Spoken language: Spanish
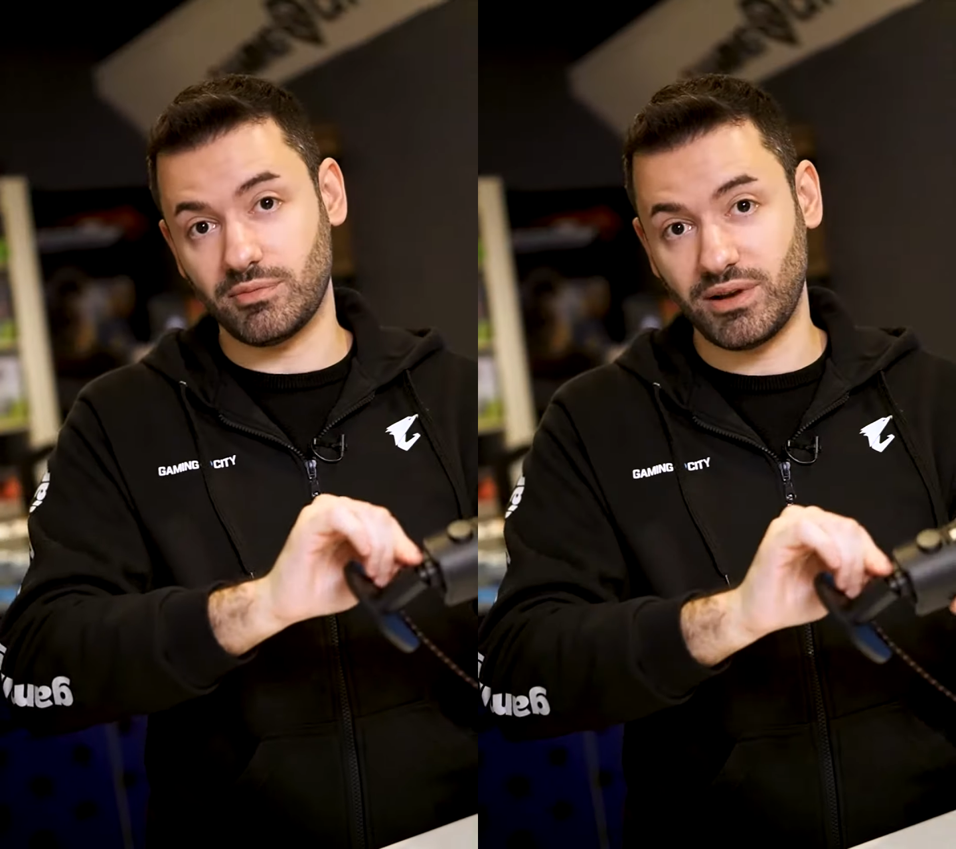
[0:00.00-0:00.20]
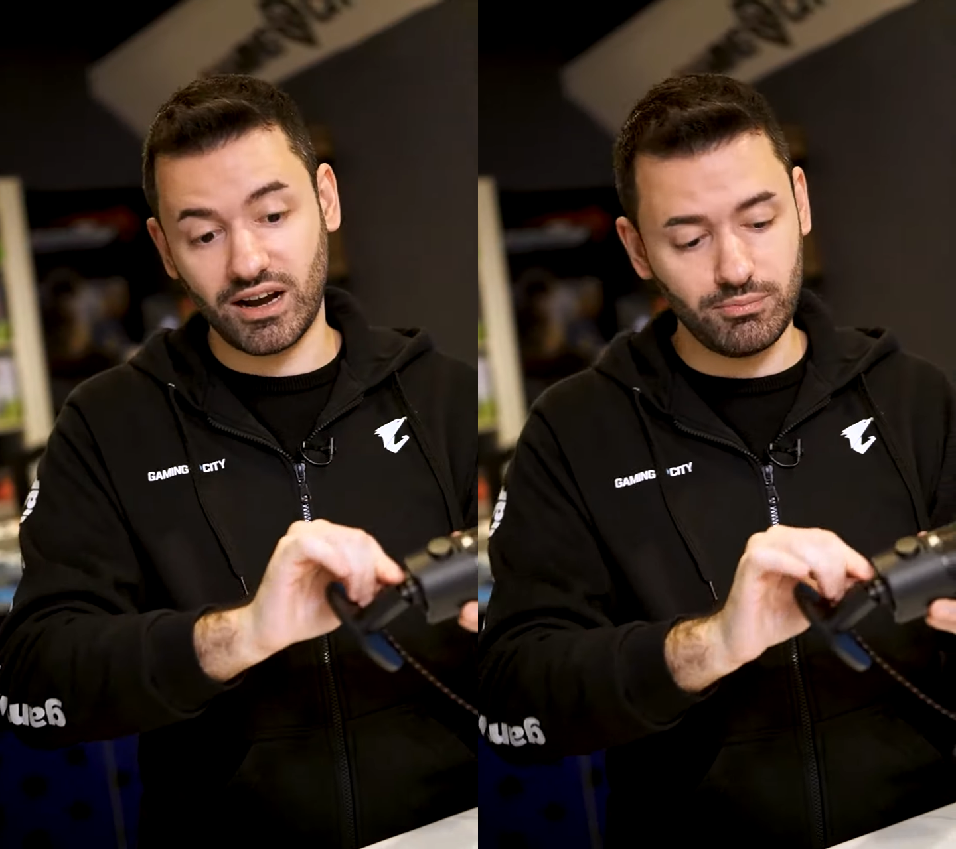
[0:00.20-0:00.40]

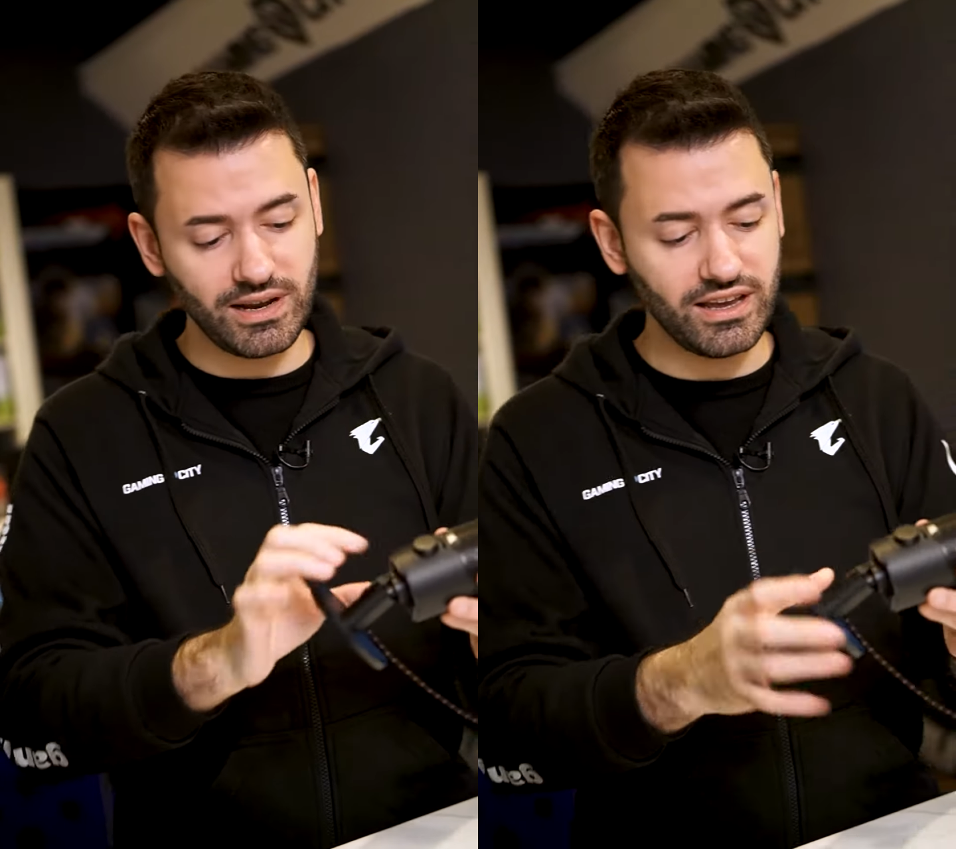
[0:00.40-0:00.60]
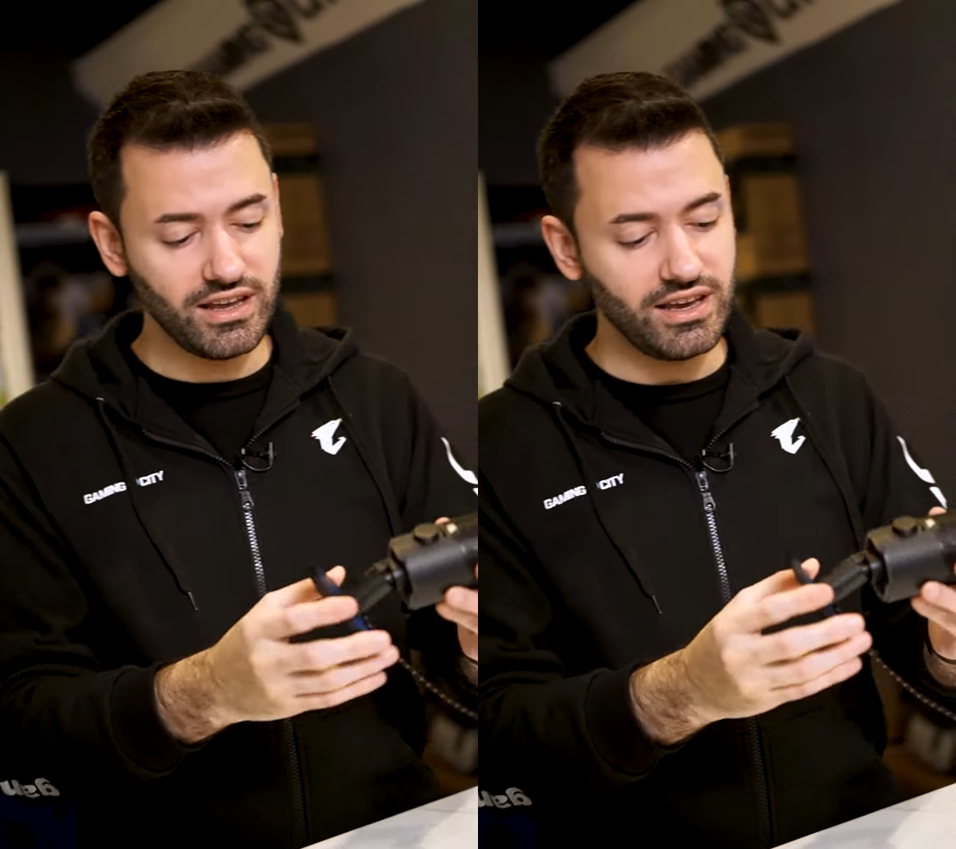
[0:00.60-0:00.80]
es plug and
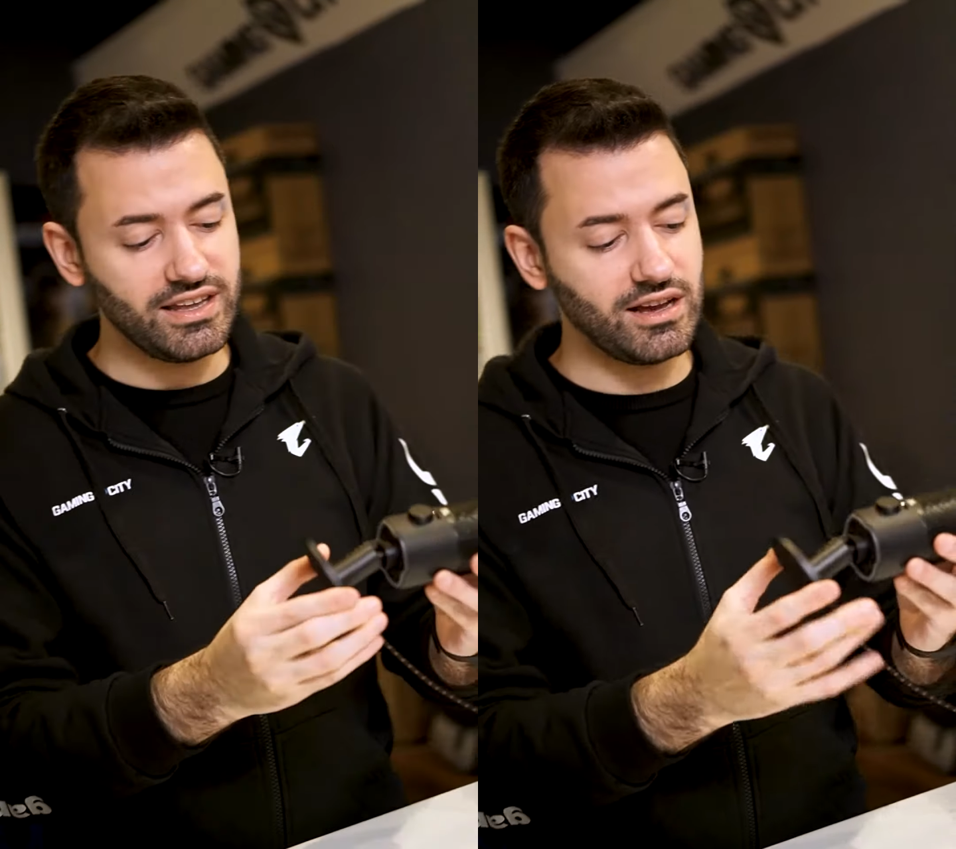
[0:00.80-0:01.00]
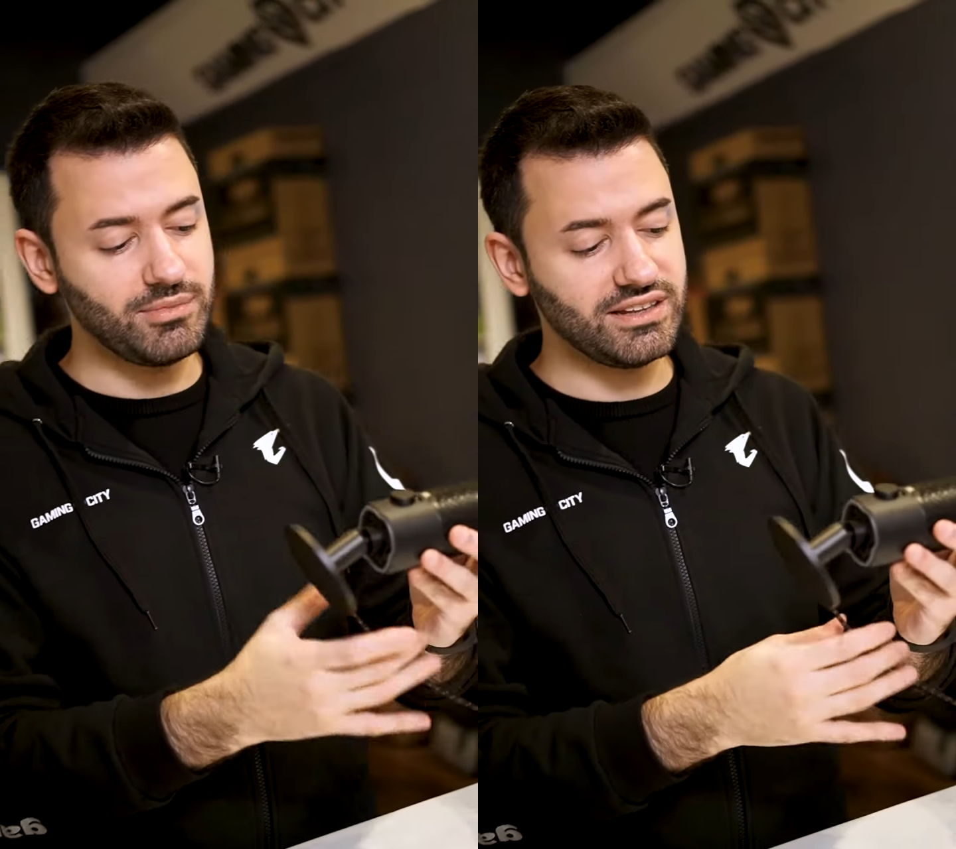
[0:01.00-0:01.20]
play,
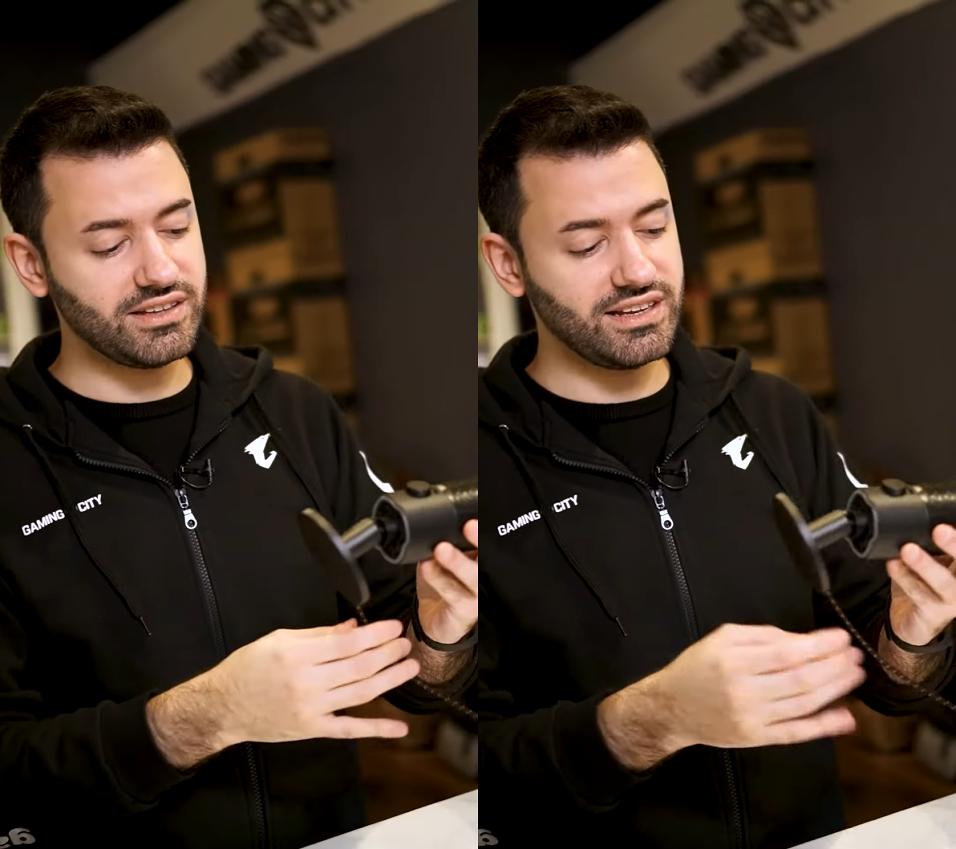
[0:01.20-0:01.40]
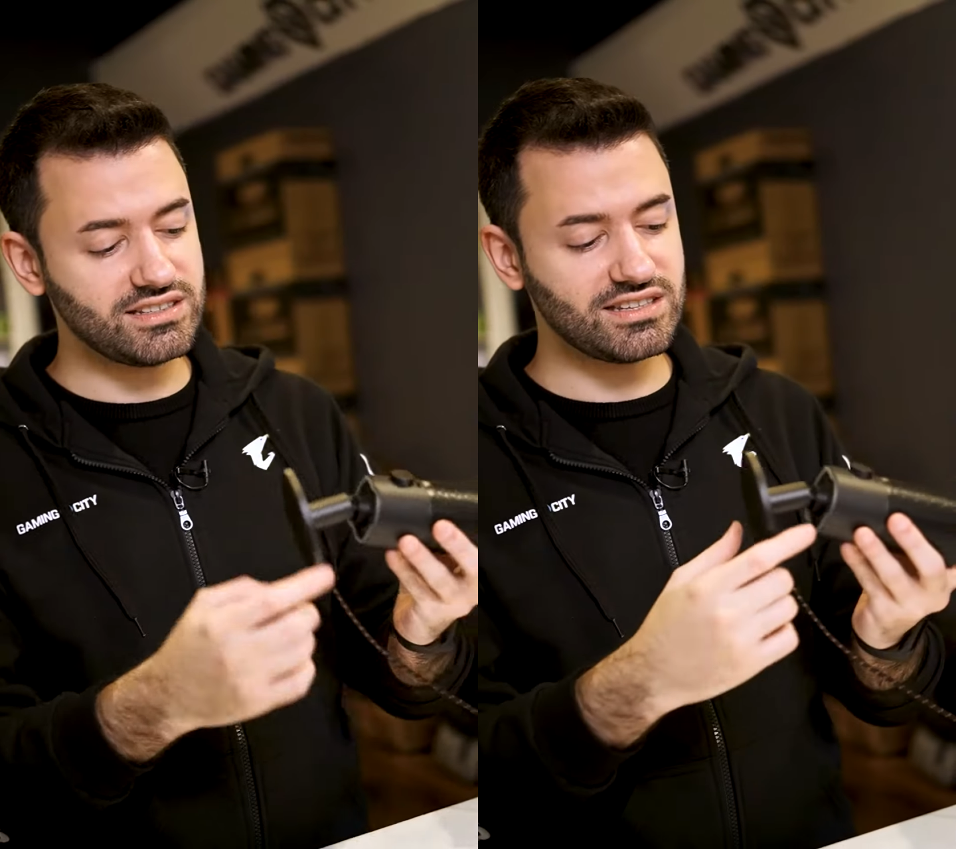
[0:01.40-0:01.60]
y
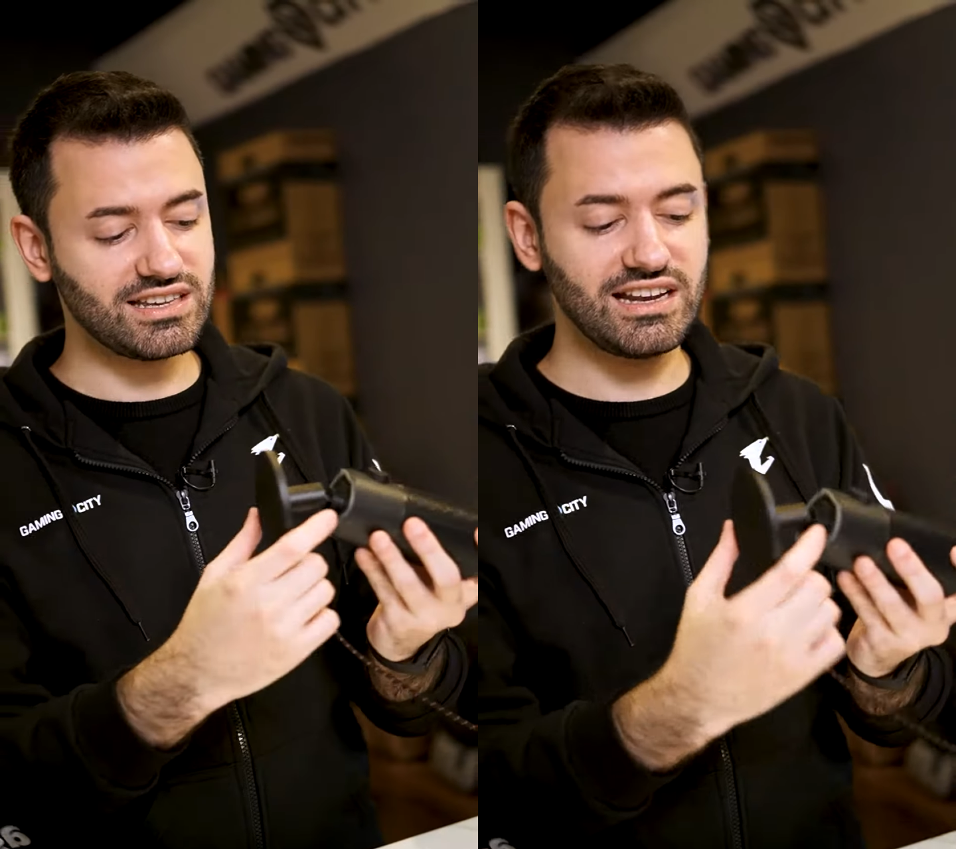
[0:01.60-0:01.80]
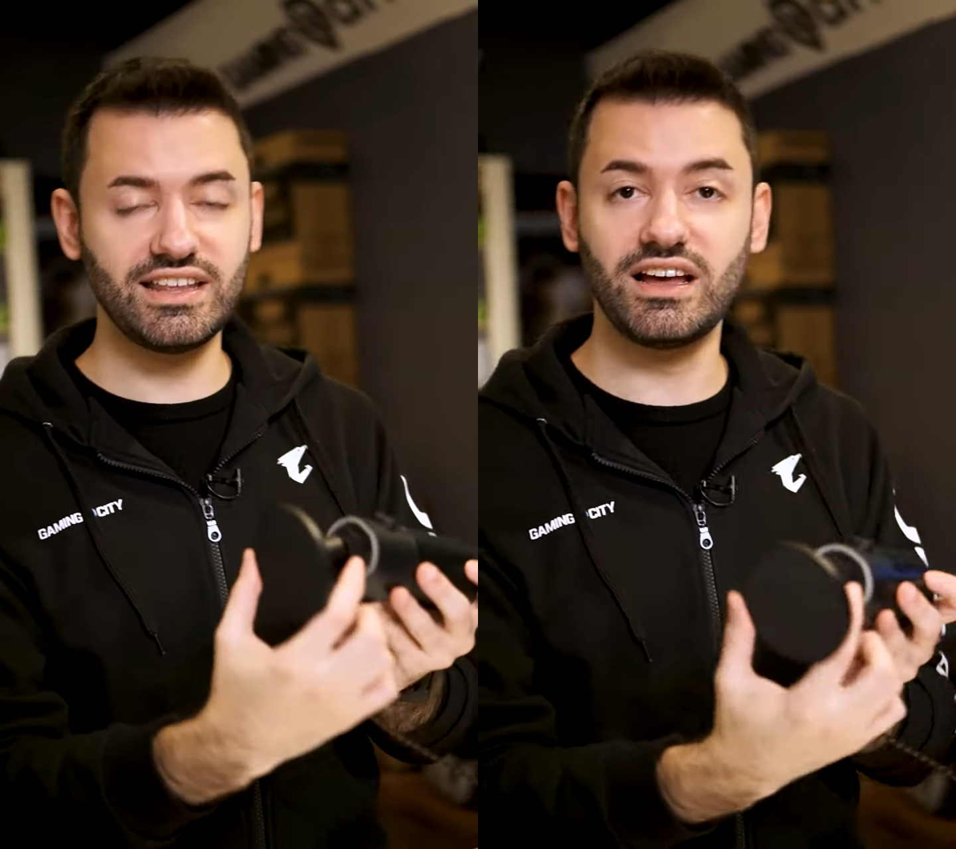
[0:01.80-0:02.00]
también tenés
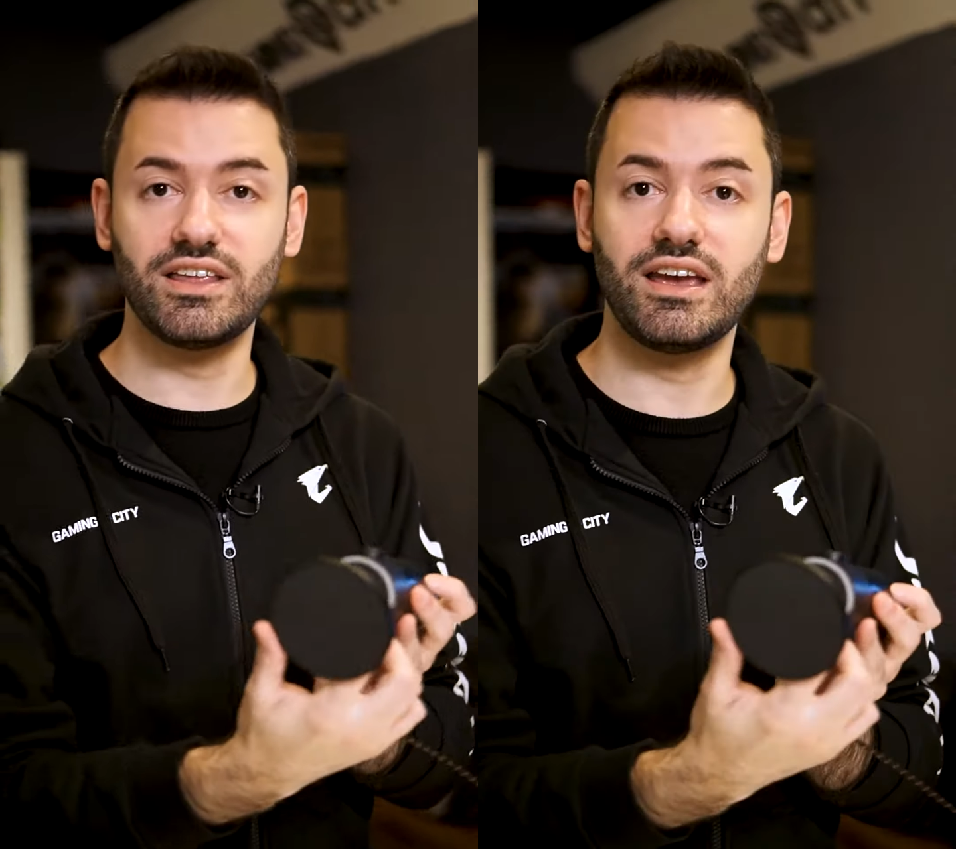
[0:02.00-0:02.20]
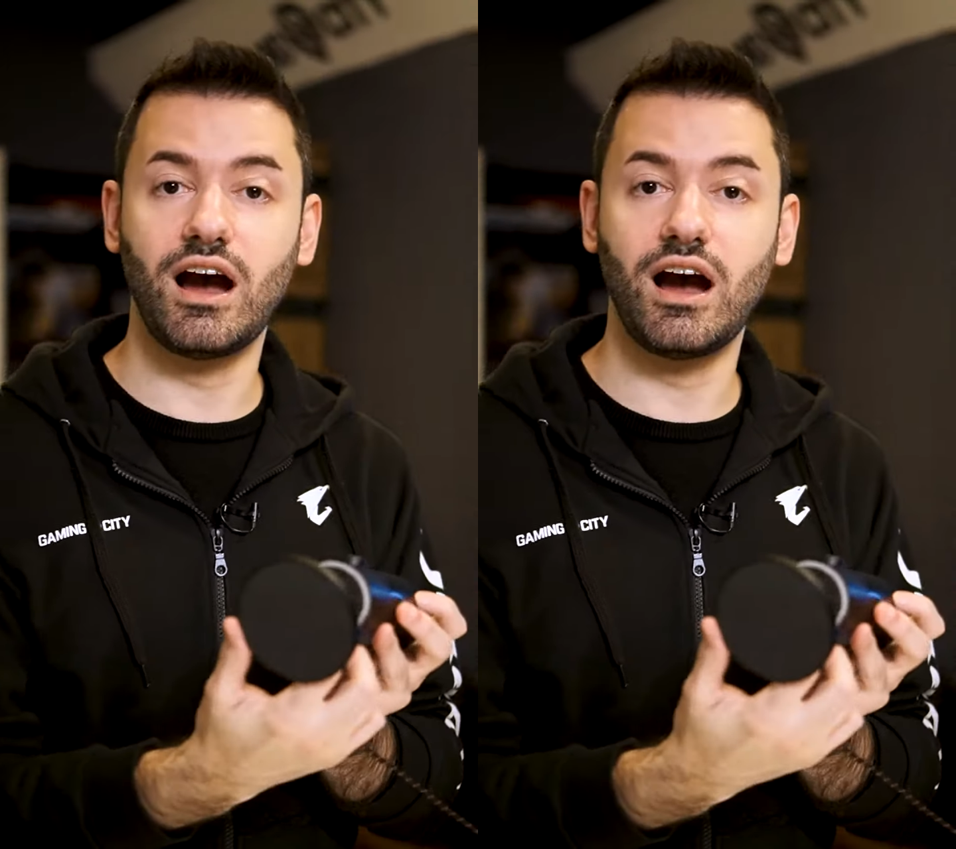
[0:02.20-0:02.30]
salida de